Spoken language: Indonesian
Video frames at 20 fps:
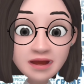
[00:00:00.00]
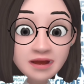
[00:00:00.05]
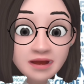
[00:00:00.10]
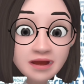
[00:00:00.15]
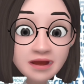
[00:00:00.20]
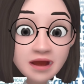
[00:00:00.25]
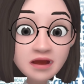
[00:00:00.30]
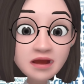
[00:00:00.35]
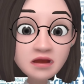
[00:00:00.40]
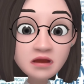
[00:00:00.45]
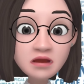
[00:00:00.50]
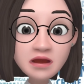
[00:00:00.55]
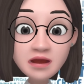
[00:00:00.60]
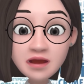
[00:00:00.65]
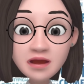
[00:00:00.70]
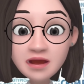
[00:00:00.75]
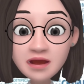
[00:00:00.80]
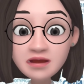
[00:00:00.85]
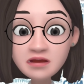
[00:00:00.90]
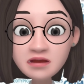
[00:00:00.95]
kalau
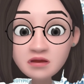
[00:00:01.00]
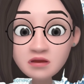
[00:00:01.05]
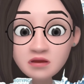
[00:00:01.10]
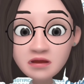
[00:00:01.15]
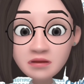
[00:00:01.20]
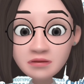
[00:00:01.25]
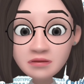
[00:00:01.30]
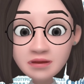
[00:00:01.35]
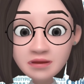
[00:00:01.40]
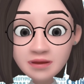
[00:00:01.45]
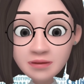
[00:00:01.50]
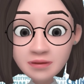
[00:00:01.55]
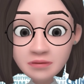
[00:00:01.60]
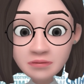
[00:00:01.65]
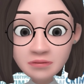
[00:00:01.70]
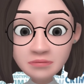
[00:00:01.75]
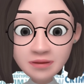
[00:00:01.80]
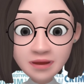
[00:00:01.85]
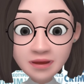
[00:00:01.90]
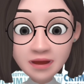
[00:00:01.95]
kalian sudah bisa
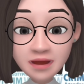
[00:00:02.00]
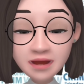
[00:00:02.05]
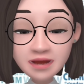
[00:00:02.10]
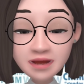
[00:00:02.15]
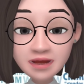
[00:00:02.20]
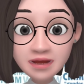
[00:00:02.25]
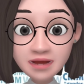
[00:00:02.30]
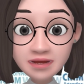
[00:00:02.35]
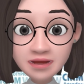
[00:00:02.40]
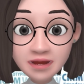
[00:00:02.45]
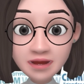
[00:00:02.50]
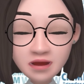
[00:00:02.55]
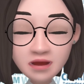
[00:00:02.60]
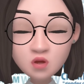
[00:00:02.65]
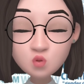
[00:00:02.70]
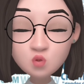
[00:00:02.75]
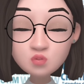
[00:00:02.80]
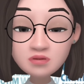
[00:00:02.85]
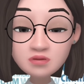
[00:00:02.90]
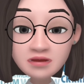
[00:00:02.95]
membedakan antara
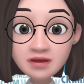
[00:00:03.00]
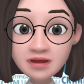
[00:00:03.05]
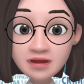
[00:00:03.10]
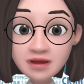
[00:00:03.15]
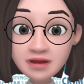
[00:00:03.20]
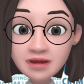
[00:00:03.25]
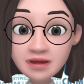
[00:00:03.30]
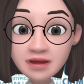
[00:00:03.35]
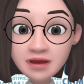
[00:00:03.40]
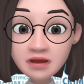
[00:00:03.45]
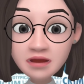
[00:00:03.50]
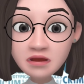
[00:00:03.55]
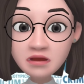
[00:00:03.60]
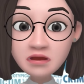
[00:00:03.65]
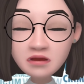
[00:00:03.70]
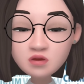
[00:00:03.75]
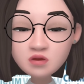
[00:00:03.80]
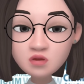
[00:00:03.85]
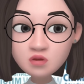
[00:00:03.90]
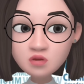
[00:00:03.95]
objek kajian
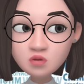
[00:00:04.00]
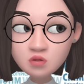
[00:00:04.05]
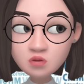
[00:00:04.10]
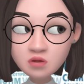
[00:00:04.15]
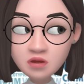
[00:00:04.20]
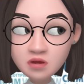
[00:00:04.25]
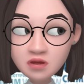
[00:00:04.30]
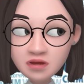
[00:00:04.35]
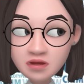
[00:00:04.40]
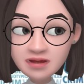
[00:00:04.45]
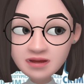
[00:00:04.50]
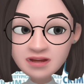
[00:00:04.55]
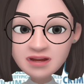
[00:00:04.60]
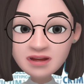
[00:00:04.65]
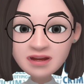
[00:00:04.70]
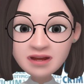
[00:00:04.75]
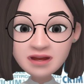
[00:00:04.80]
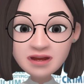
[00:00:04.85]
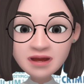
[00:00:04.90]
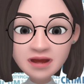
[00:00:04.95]
sosiologi
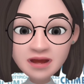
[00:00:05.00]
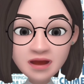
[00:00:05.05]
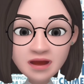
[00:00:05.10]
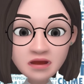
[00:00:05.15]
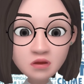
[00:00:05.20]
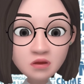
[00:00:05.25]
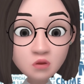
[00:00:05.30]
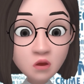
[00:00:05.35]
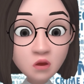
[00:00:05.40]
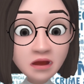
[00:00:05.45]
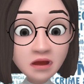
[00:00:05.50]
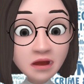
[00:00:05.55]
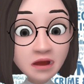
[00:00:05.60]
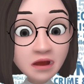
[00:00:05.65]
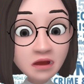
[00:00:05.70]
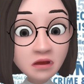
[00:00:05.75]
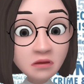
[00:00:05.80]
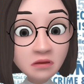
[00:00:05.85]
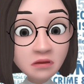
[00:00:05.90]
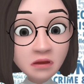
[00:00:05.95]
dengan ruang
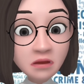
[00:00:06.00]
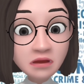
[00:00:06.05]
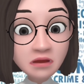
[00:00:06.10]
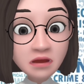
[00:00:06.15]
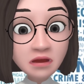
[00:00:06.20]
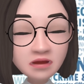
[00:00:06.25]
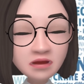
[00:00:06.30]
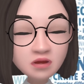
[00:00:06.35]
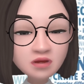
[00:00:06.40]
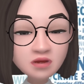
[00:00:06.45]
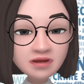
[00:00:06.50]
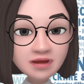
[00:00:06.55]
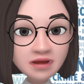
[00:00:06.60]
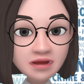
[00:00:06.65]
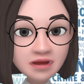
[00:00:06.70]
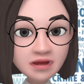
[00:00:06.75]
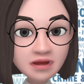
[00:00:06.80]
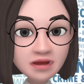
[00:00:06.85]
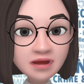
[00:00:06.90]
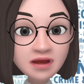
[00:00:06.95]
lingkup sosiologi,
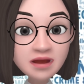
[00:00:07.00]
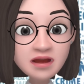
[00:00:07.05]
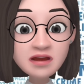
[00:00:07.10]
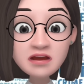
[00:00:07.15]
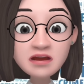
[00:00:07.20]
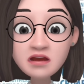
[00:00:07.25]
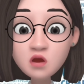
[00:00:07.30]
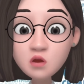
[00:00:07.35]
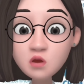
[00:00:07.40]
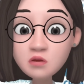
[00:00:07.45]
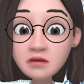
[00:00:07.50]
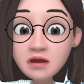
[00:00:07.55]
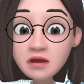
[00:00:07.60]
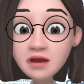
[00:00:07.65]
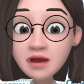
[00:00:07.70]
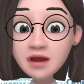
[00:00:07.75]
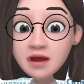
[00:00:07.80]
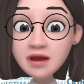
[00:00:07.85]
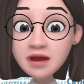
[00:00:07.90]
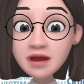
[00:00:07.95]
coba
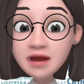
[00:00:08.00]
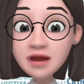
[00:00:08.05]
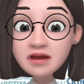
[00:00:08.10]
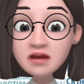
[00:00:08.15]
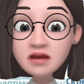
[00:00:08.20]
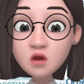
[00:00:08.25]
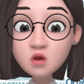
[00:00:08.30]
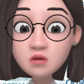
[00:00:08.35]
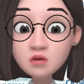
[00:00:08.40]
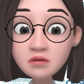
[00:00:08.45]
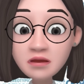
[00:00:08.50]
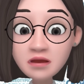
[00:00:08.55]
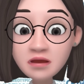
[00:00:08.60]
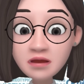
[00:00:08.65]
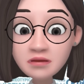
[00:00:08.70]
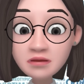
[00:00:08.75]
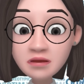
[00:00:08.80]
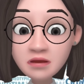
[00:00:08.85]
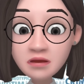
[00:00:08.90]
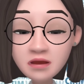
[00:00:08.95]
kalian komen di
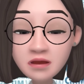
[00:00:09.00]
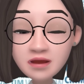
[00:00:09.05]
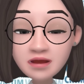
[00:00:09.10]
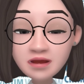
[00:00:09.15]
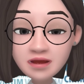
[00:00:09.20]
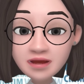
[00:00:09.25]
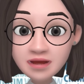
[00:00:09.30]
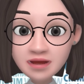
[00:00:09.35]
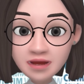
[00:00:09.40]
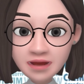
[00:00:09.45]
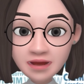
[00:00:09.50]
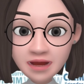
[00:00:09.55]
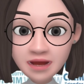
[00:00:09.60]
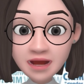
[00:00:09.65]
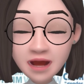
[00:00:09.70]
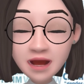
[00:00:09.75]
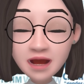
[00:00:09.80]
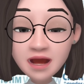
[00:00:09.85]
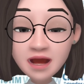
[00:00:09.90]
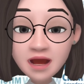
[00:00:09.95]
bawah ini
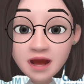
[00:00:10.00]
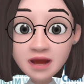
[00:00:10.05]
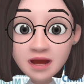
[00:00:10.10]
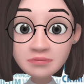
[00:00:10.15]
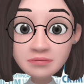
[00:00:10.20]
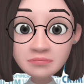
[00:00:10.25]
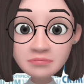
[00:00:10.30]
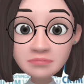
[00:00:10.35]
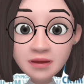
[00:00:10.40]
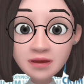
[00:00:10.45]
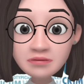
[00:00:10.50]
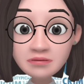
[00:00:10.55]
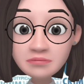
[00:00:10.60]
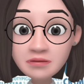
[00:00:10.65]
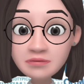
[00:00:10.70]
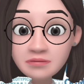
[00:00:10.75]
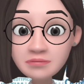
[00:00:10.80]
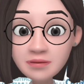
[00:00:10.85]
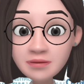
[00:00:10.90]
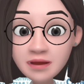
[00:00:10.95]
apa
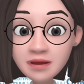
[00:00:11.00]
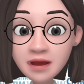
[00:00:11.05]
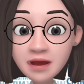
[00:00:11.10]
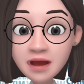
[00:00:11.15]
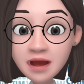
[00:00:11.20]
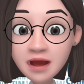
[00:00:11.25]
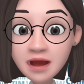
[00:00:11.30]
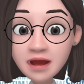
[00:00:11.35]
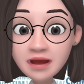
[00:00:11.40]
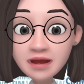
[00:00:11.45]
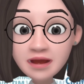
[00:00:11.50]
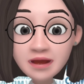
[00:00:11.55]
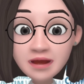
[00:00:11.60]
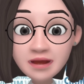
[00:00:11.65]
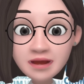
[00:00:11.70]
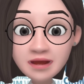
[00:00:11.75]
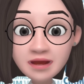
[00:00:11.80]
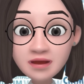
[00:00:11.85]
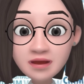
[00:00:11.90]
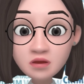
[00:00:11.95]
perbedaan dari
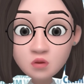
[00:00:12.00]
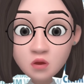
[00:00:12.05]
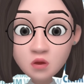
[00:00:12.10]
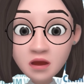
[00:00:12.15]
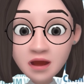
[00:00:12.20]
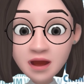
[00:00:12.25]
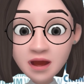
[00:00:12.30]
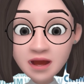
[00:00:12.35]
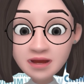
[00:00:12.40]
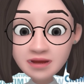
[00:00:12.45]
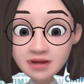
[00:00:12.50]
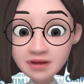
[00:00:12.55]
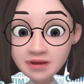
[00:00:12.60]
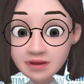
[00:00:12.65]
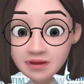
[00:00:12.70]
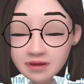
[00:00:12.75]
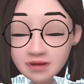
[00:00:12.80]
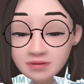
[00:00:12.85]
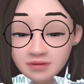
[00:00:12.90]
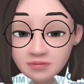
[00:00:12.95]
kedua hal
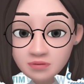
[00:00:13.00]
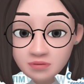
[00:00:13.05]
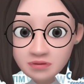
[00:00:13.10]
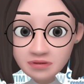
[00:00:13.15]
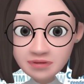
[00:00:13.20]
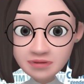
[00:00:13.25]
tersebut.